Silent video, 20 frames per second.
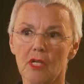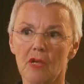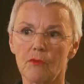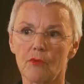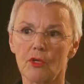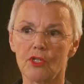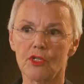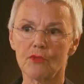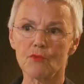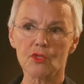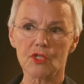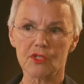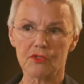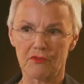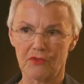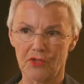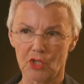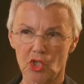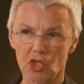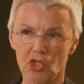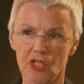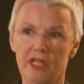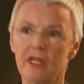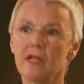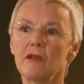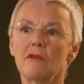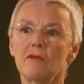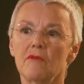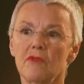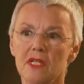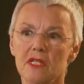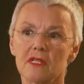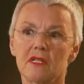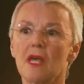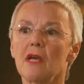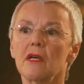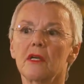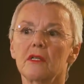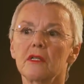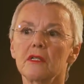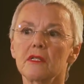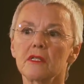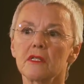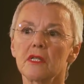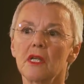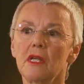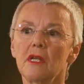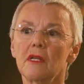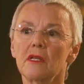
Aber ich muss verstehen, was Sache ist,